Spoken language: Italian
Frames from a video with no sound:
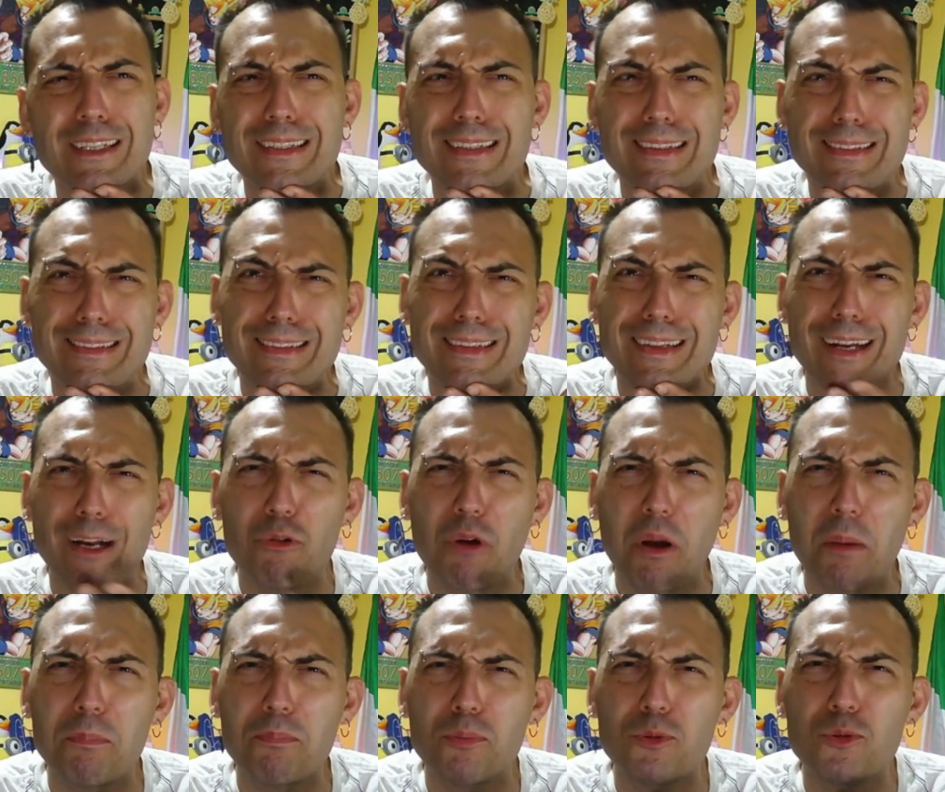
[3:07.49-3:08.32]
da dire a un
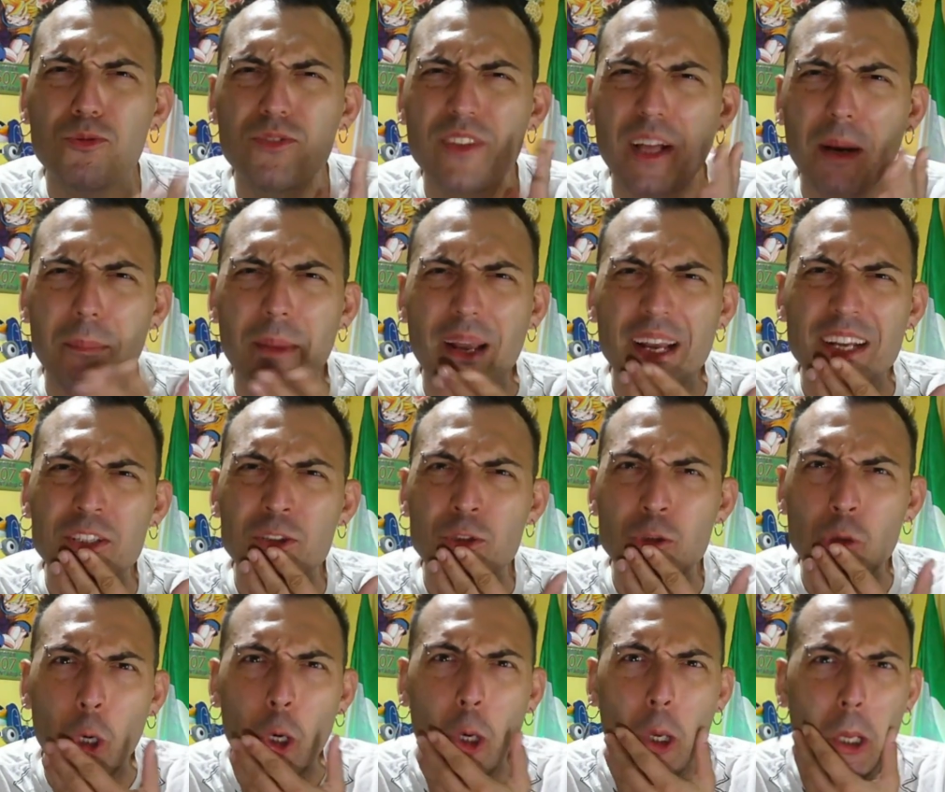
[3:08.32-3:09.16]

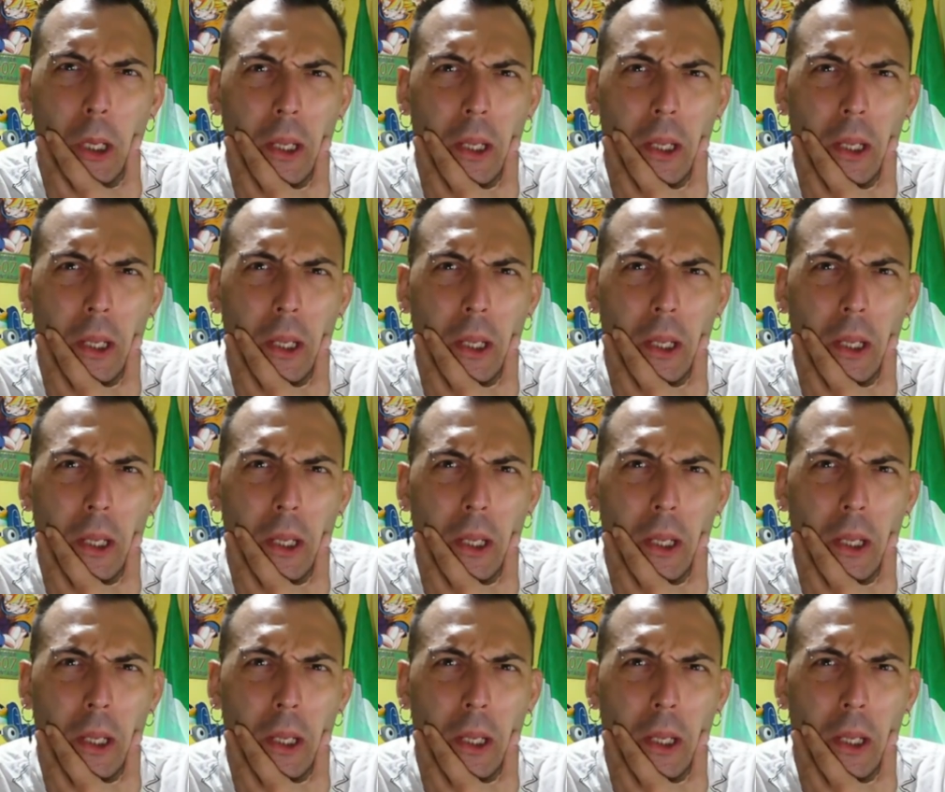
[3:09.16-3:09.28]
appuntamento.